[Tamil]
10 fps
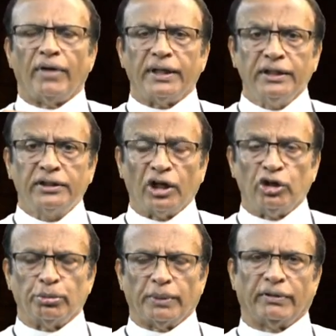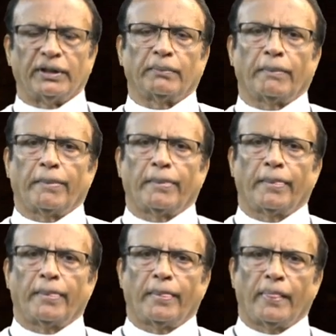வரி தண்டுபவர்
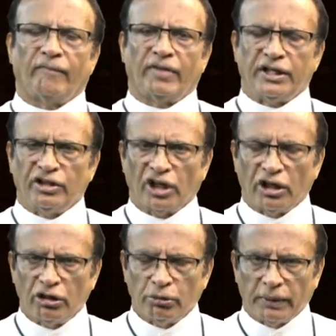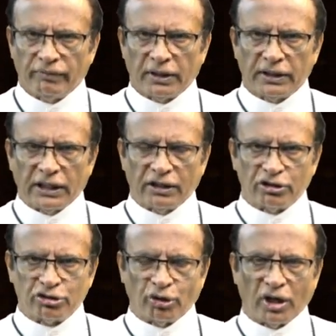வரி தண்டுபவர்
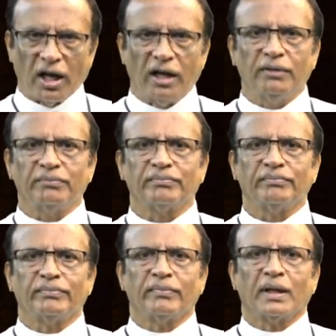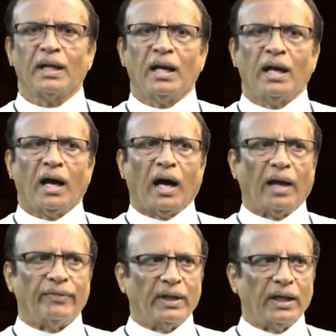என்று சொன்னால்
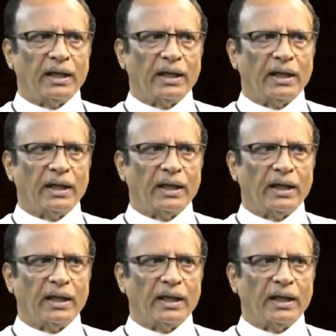அந்த